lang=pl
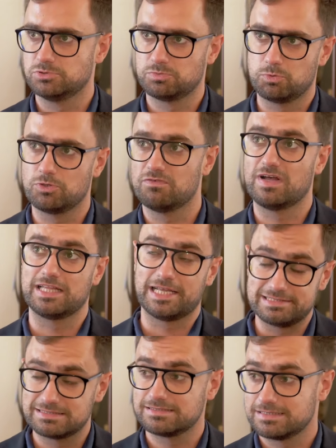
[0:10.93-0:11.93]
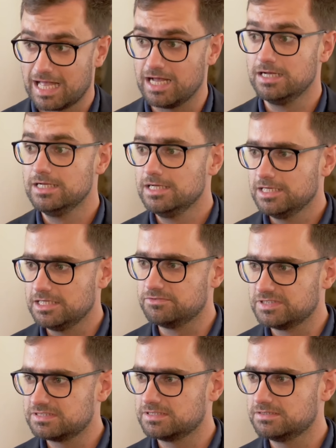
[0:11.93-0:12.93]
e, zbudowana jest ta
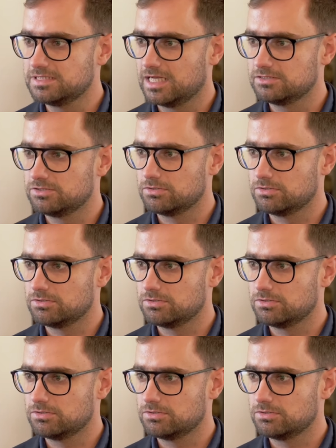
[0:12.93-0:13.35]
inwestycja,